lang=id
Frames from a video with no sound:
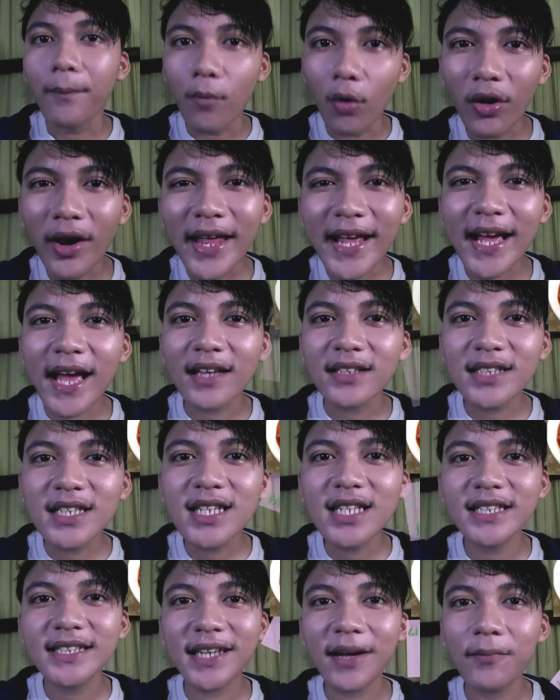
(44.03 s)
boleh nggak sih
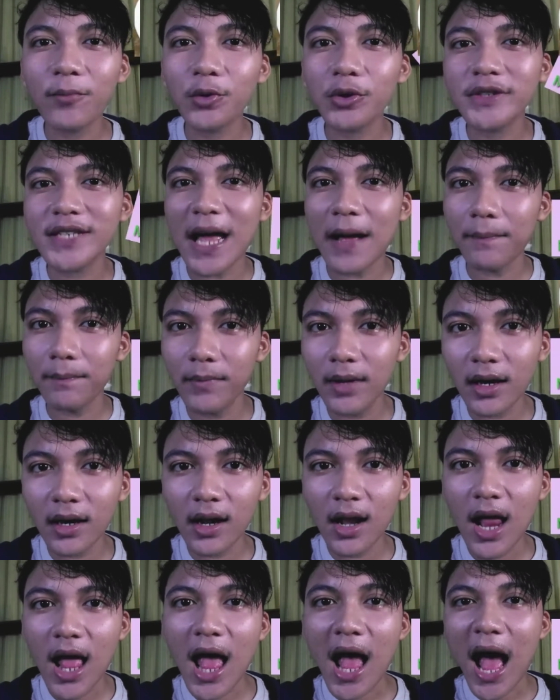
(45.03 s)
dicampur sambel
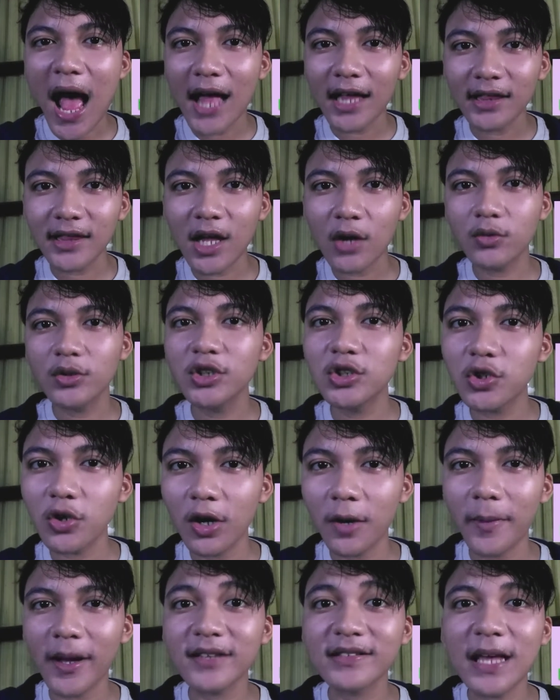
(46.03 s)
atau
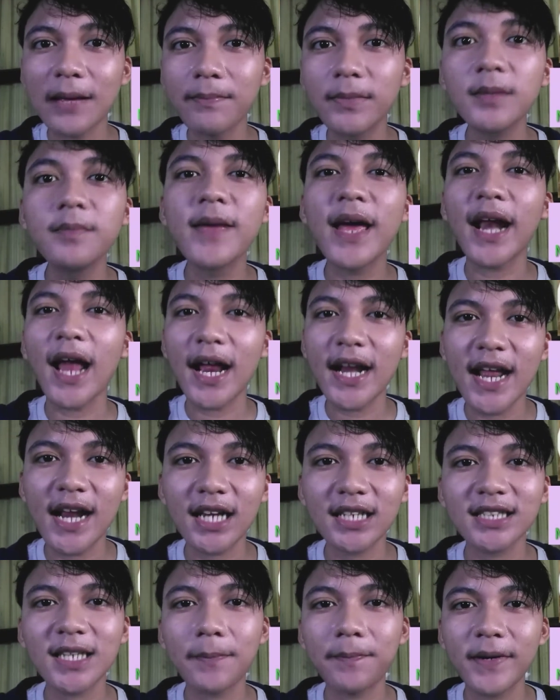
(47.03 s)
dicolok ke sambel biar
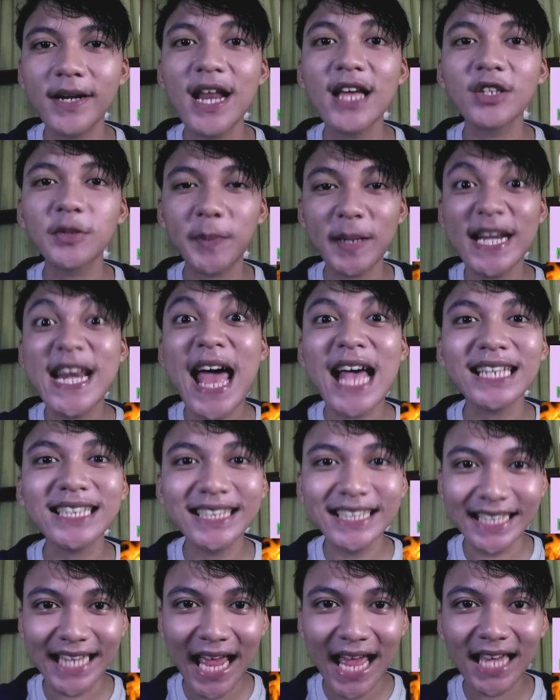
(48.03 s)
ada rasa
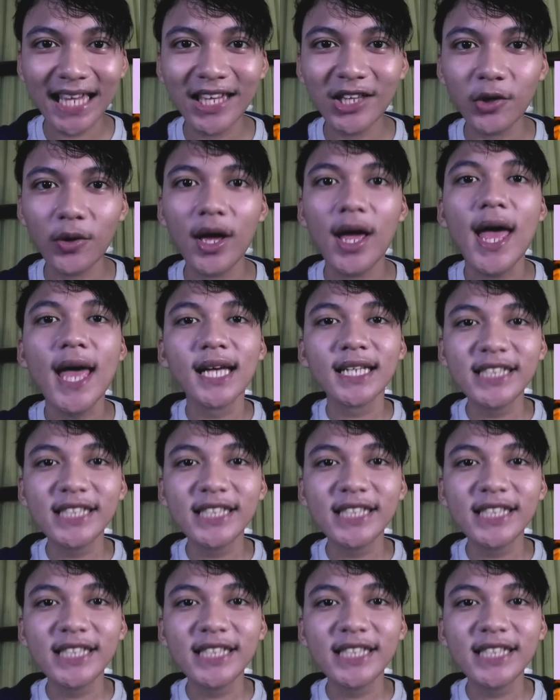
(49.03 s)
pedas-pedasnya gitu ya?